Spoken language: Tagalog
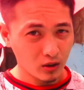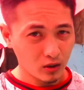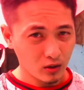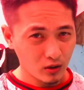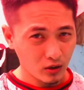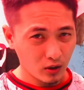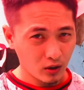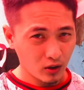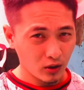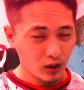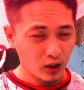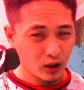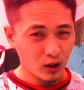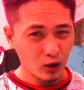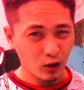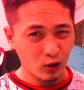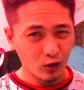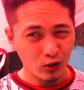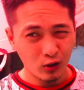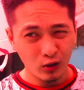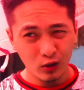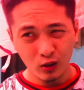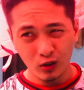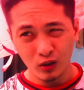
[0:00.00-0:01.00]
So
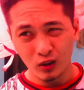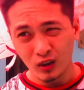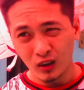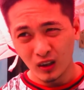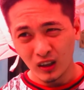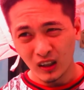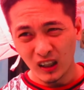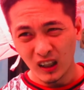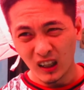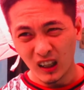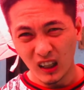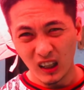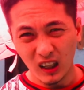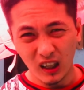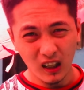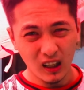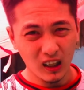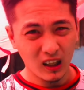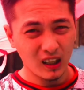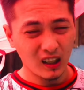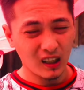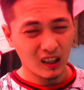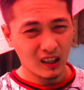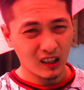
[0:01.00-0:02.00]
ito
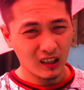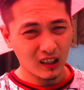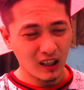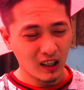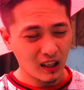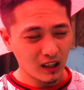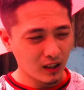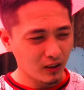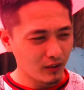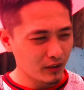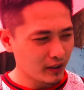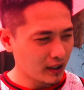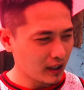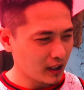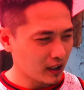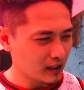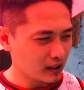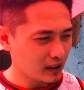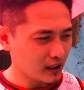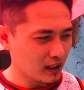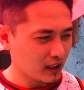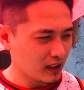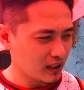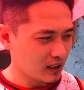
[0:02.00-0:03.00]
uh, gagawin
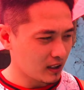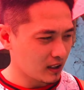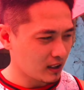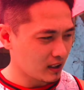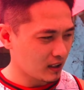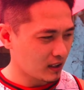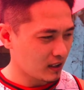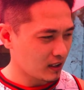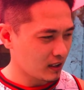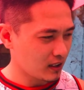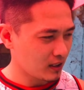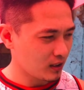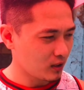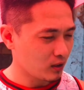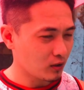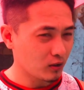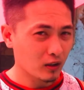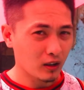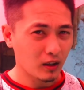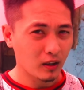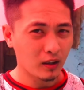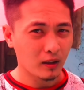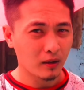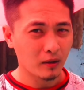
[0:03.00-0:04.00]
natin
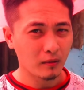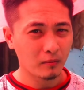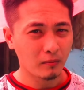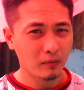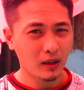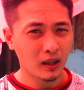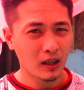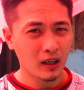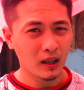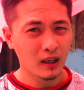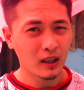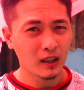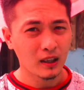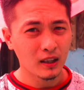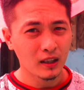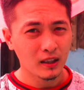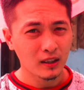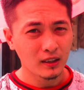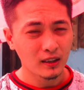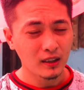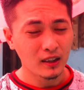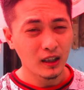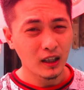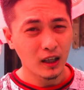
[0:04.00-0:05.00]
yung uh, mga
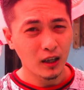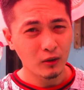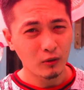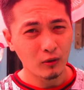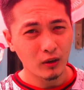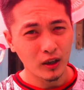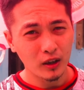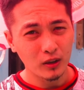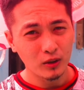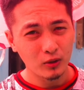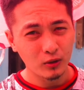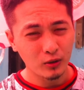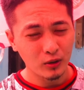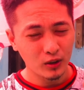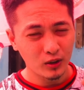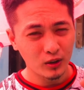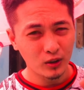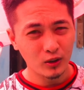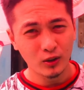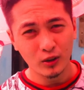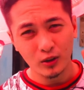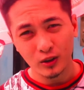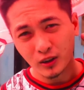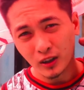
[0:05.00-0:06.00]
DIY do
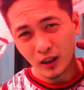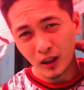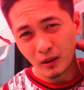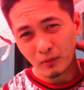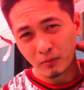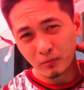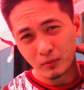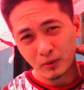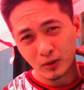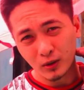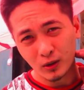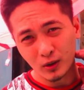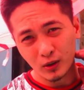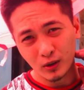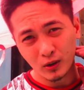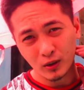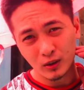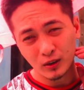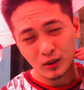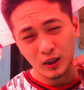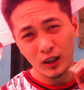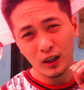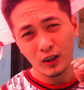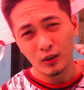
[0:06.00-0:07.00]
it yourself.
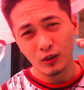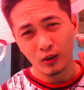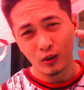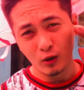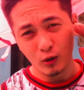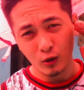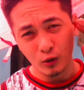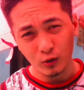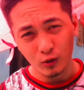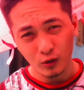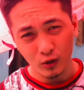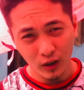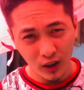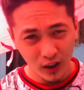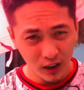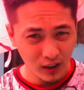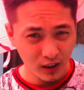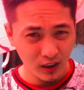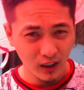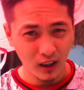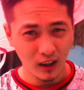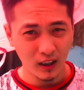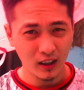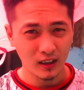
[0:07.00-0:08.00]
So take your own
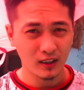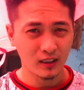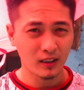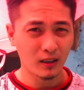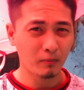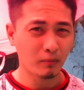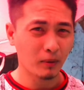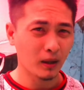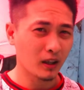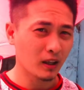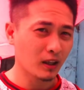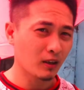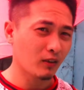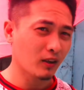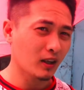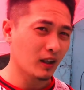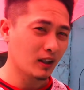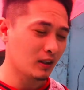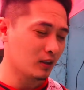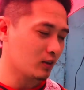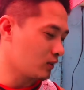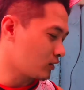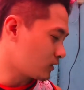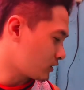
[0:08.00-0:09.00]
risk sa
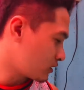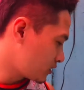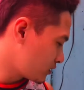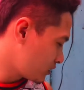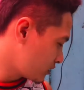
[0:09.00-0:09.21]
paggawa nito.